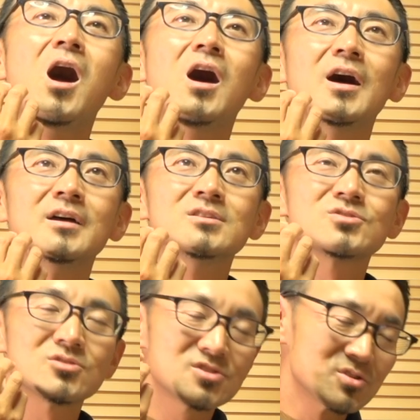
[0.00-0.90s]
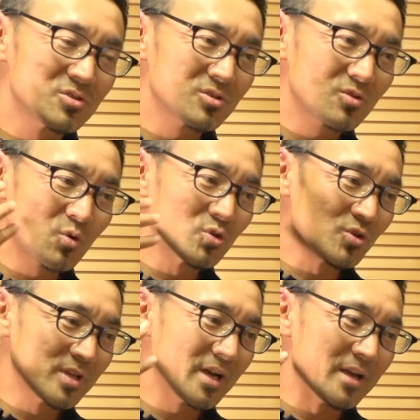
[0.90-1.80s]
はい、そうするこ
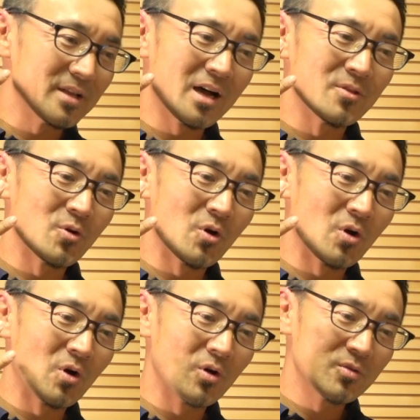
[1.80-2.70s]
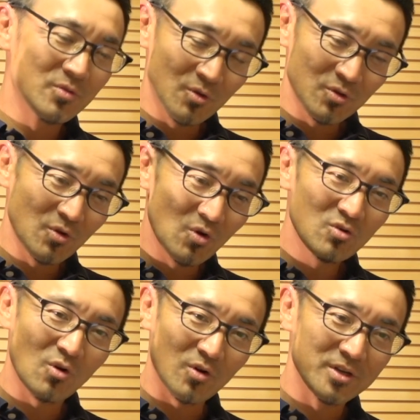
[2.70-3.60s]
とであの喉の
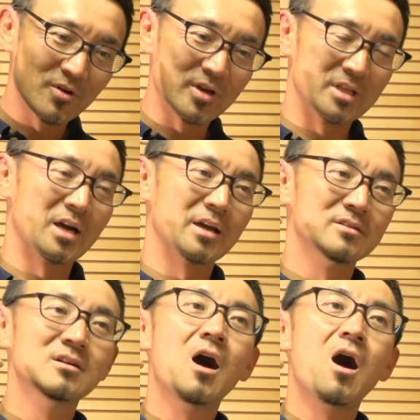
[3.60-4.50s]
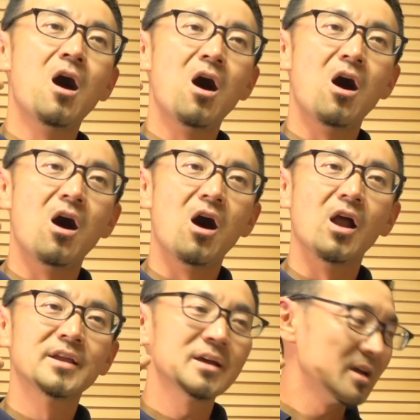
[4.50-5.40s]
奥をこう広げてあげる
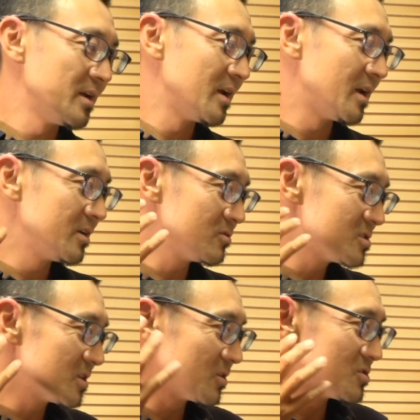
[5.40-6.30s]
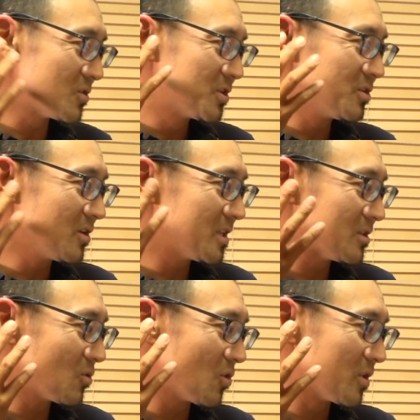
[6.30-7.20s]
で、えー、要するにその広げた
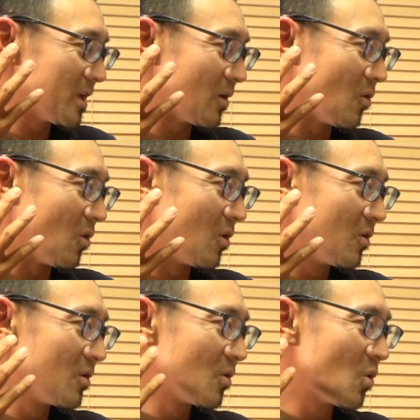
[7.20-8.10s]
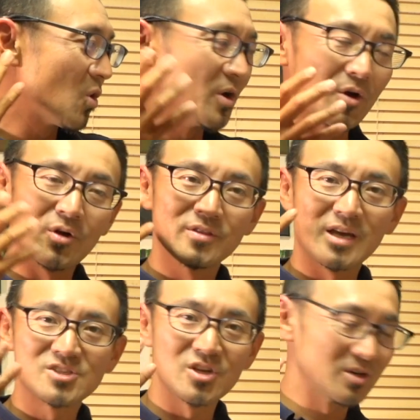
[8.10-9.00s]
ところでこう声を
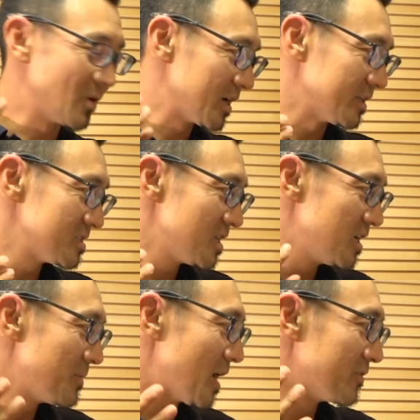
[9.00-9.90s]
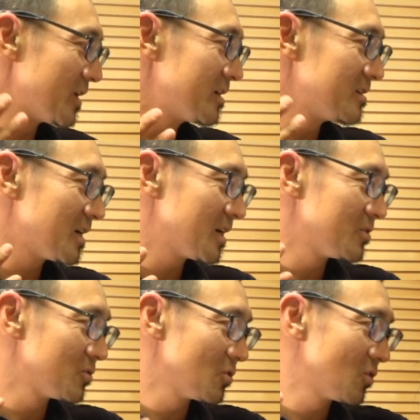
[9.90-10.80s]
出していくわけですね2番できるだけ
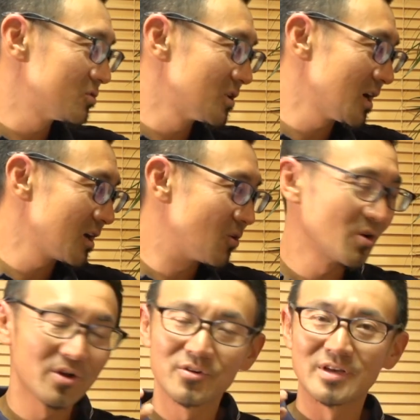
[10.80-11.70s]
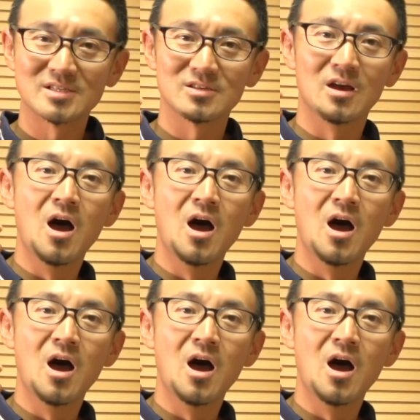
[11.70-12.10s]
喉奥から声を出す